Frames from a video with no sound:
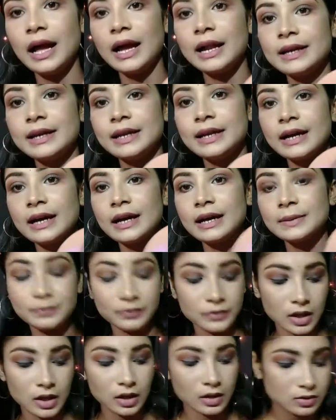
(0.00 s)
है एंड
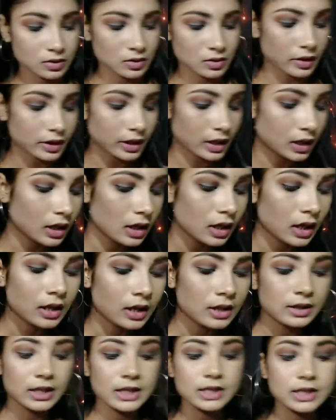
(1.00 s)
सॉरी uh,
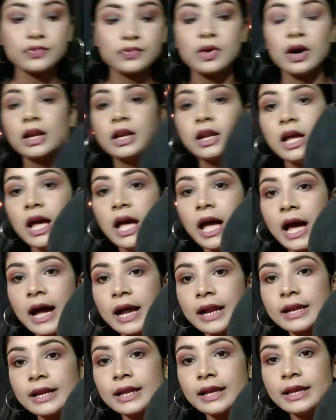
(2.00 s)
दिस वन
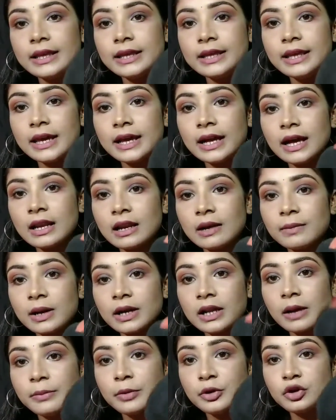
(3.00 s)
एंड ये कलर
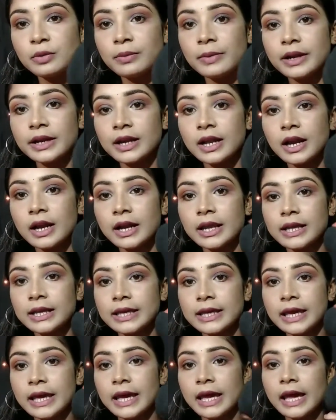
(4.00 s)
बार का ब्यूटी ब्लेंडर
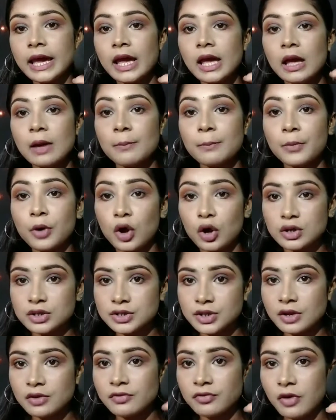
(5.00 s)
ये
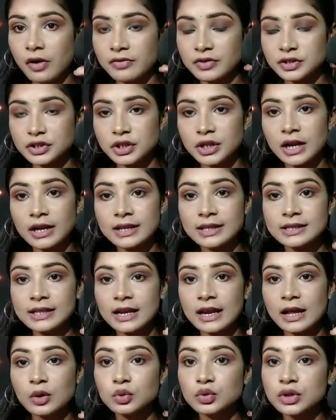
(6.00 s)
ब्रॉन्जन प्रोफेशनल की
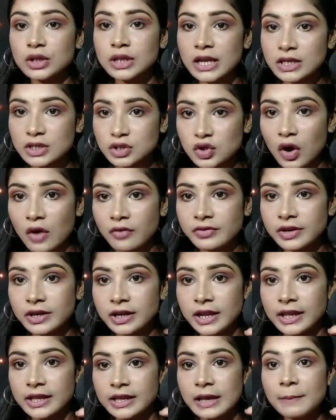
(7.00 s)
तरह उतना
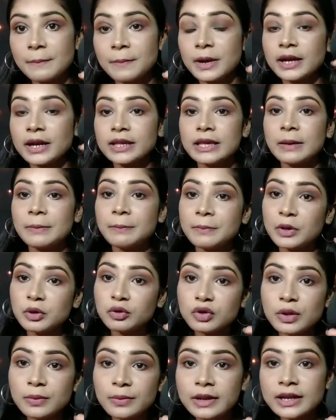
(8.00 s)
सॉफ्ट नहीं है पर ये
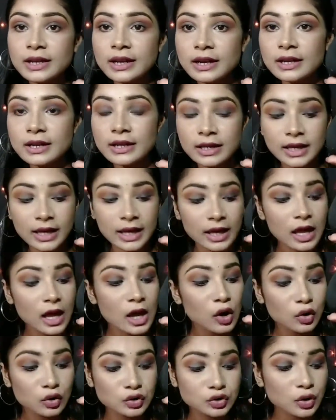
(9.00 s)
ब्यूटी ब्लेंडर के
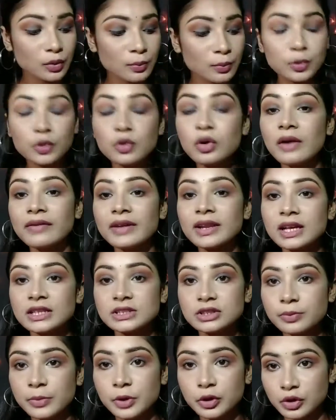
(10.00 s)
वो जो ब्लू हेवन
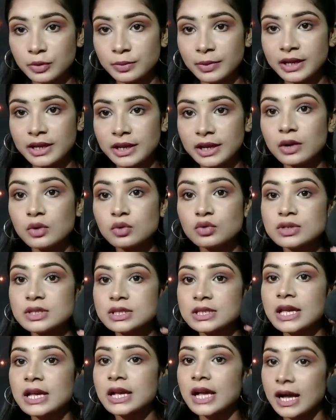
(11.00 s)
का जो ब्यूटी ब्लेंडर है
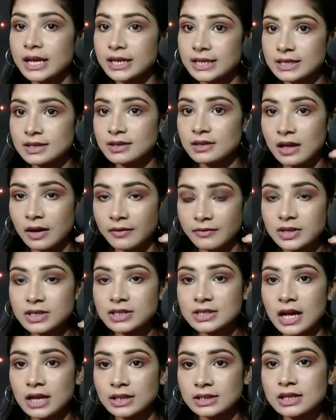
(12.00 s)
उससे
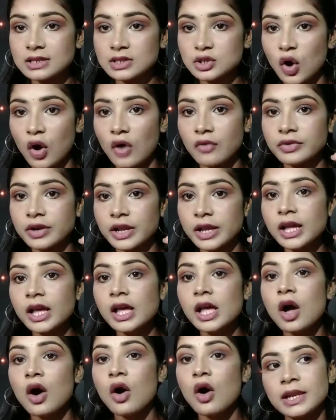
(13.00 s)
काफी ज्यादा सॉफ्ट है
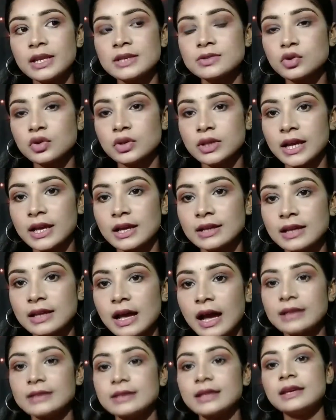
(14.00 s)
मैंने इसको देखा
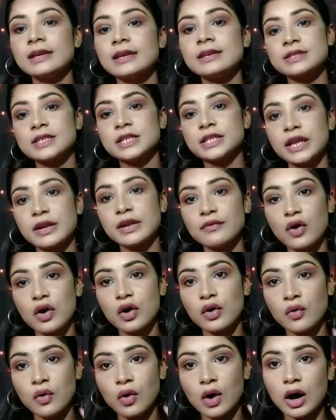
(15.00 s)
था आई थिंक इस रिटेल
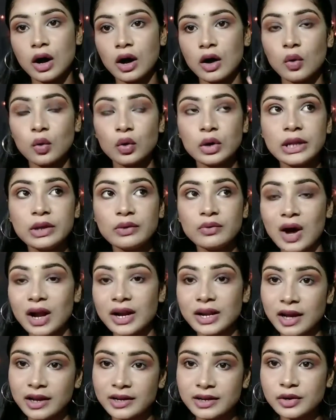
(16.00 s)
फॉर ओनली
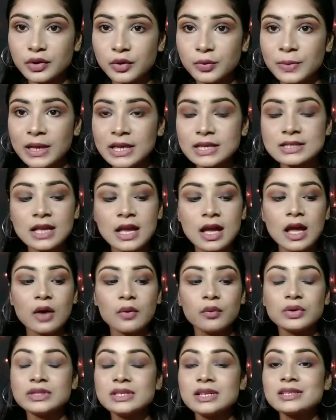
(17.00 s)
वन हंड्रेड रुपीज
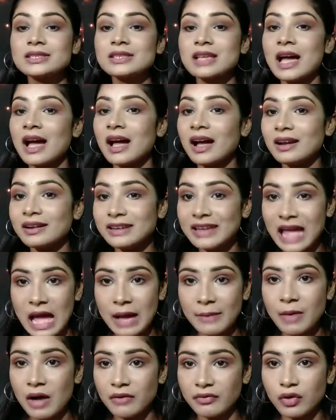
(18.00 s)
विच इज
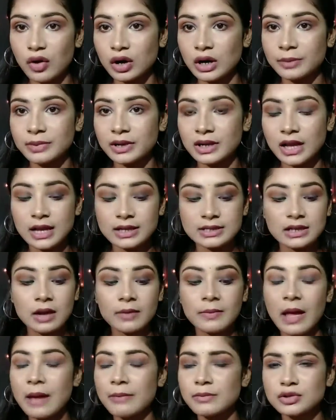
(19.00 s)
डैम अफोर्डेबल गाइस
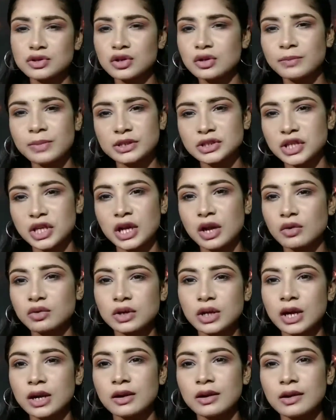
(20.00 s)
अब एमेजोन पर
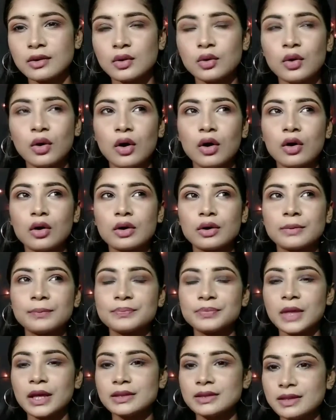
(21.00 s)
चेकआउट कर ले और
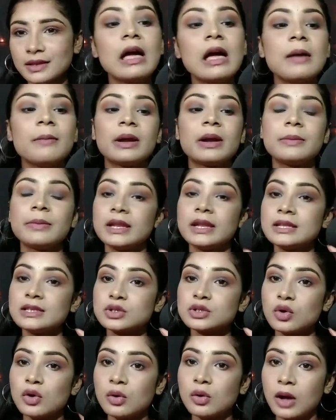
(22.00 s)
आई थिंक पर मैंने
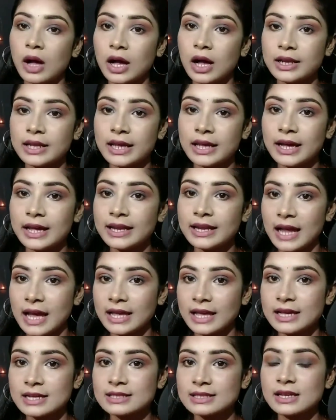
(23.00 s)
इसको uh, लिया है
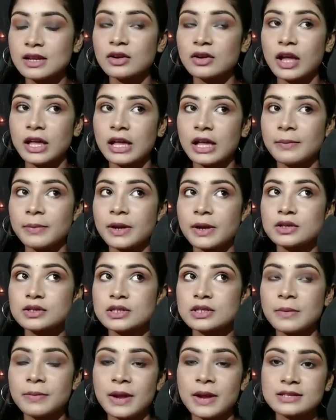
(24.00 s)
नायका से और नायका पर
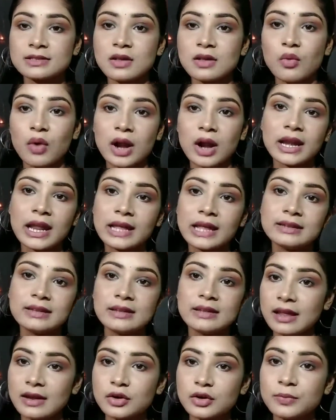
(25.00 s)
इसका प्राइस था वन
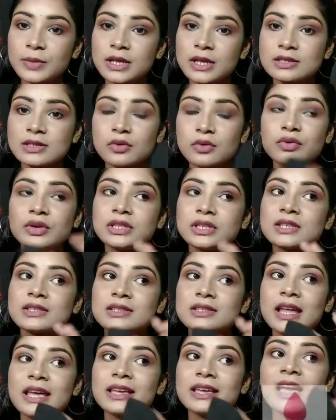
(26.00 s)
नाइनटी नाइन रुपीज विच
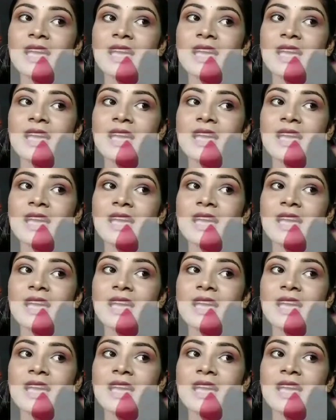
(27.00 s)
इज